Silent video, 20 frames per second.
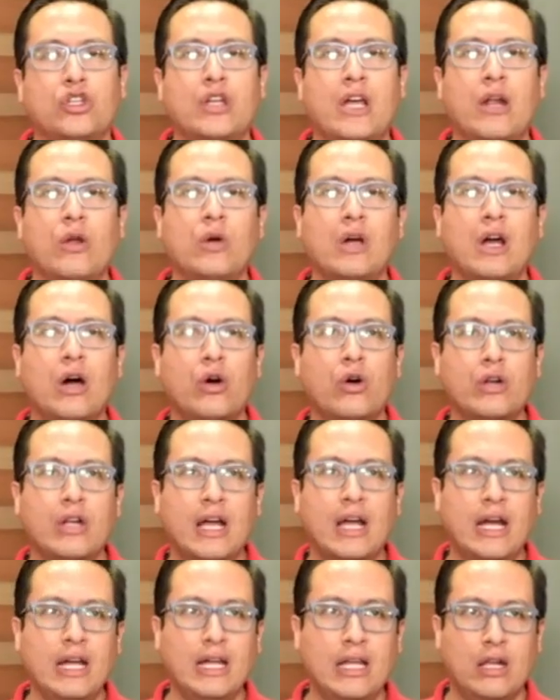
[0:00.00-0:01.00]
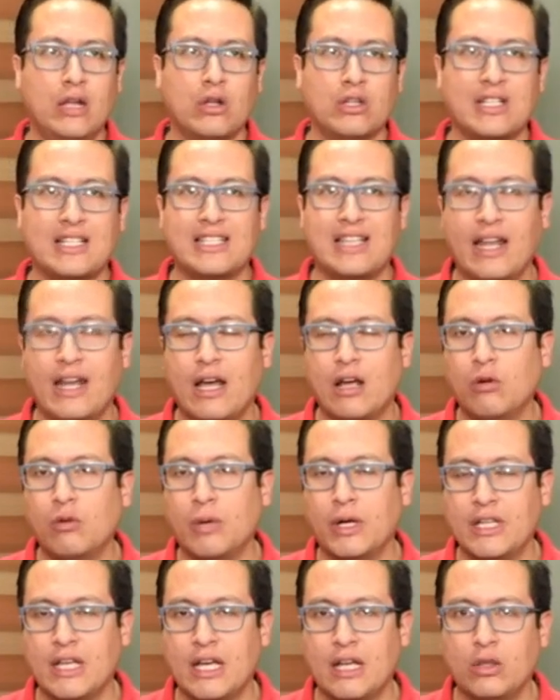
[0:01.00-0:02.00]
Yo soy Aaron Gaona y los estaré
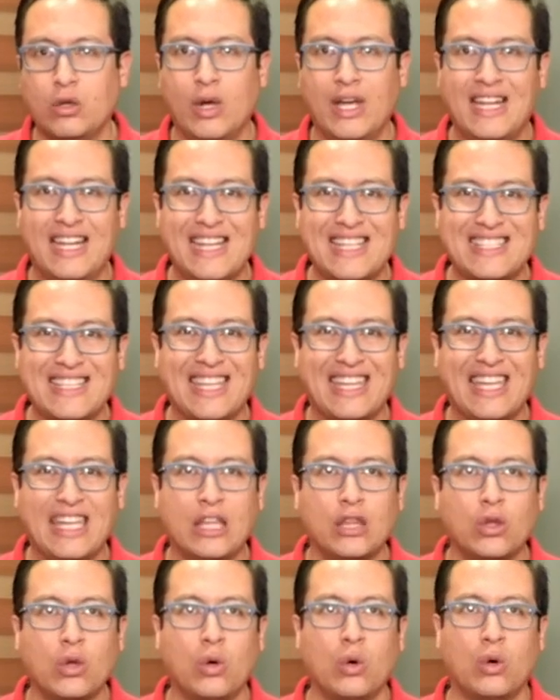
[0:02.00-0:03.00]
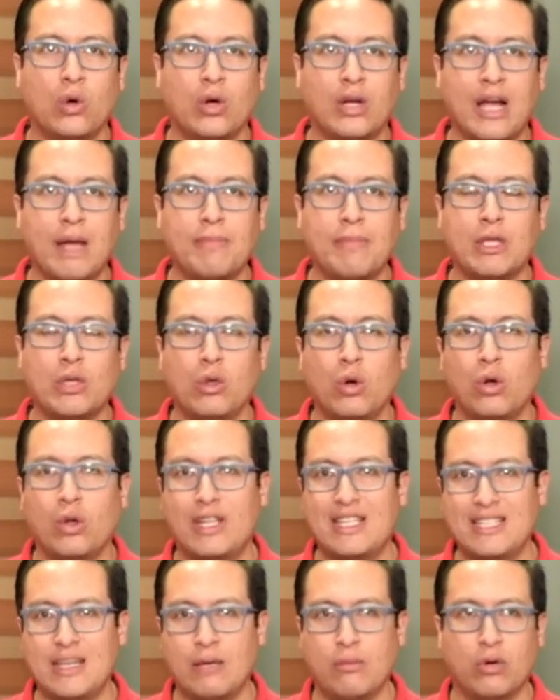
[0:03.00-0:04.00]
acompañando en este quinto capítulo
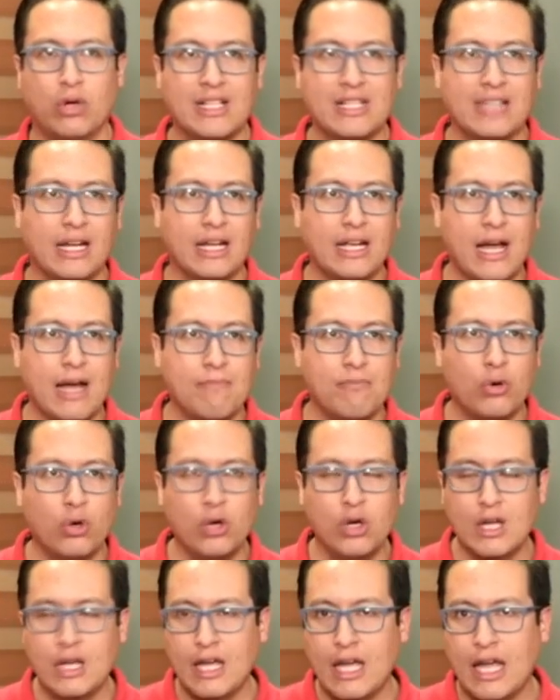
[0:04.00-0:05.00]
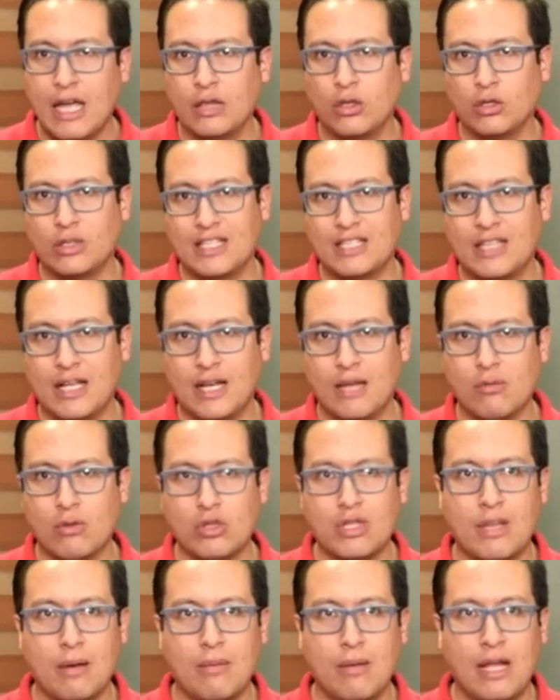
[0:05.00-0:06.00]
de Sabores del Campo, en donde
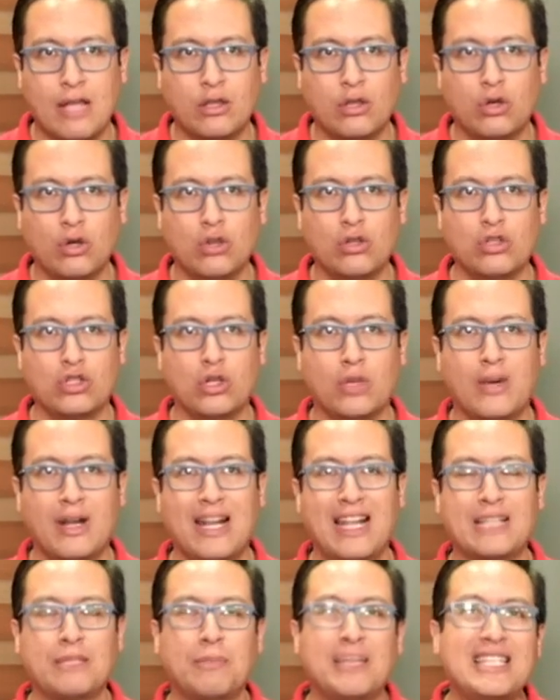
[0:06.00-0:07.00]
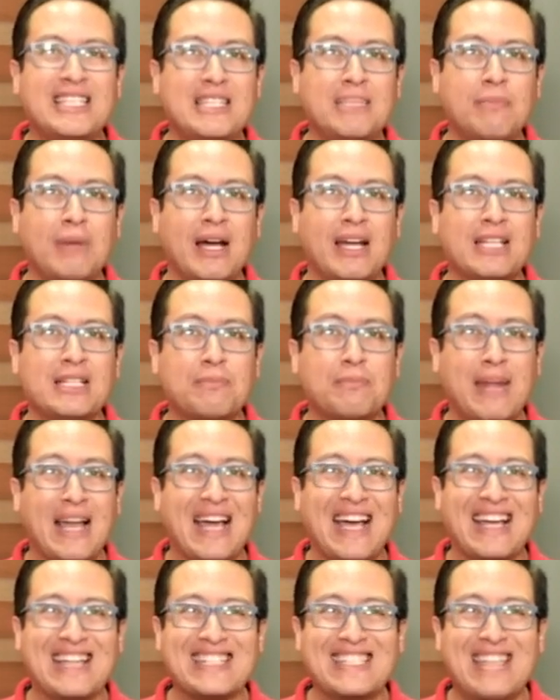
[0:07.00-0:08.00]
estaremos hablando sobre las principales
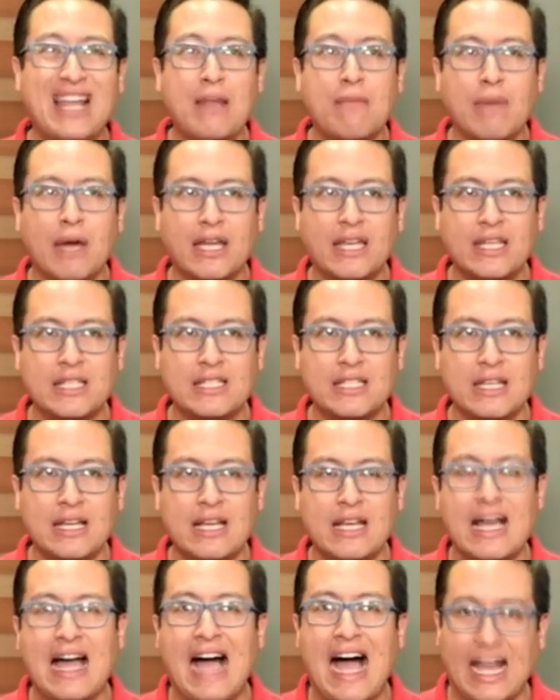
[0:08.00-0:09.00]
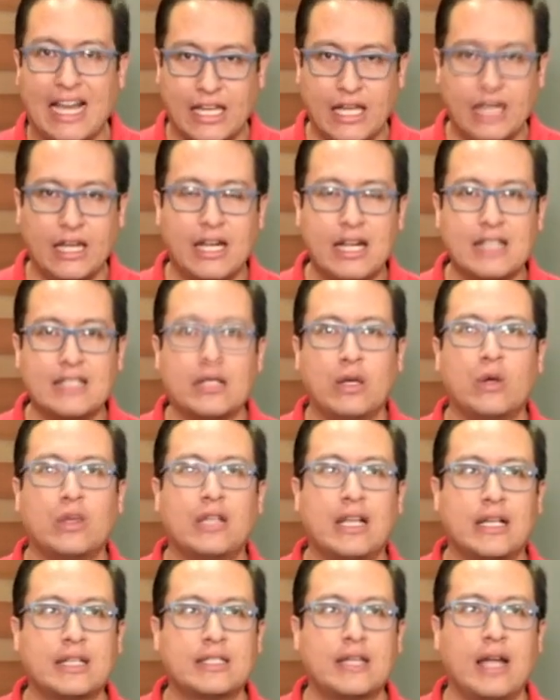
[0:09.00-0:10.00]
plagas del maíz aquí en el estado de
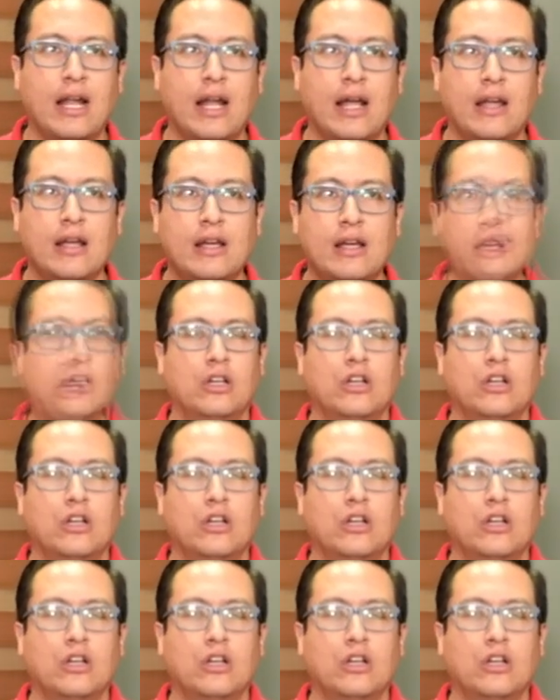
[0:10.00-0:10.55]
Tlaxcala.